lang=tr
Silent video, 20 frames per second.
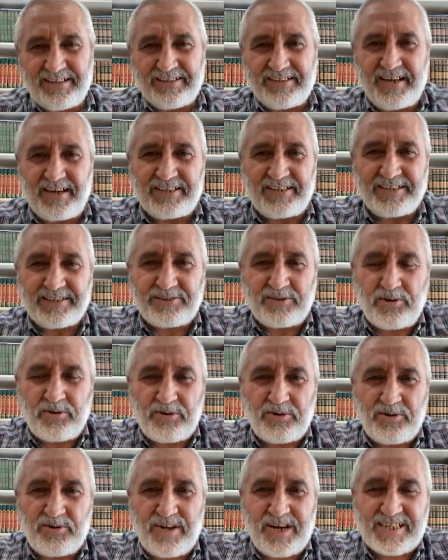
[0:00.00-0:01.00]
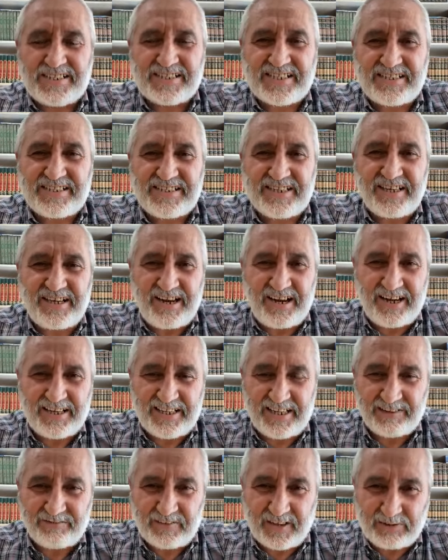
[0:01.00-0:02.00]
Yakın Doğu Üniversitesi
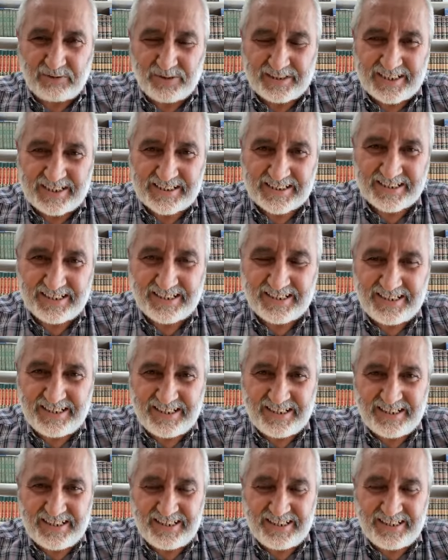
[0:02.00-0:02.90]
İlahiyat Fakültesi.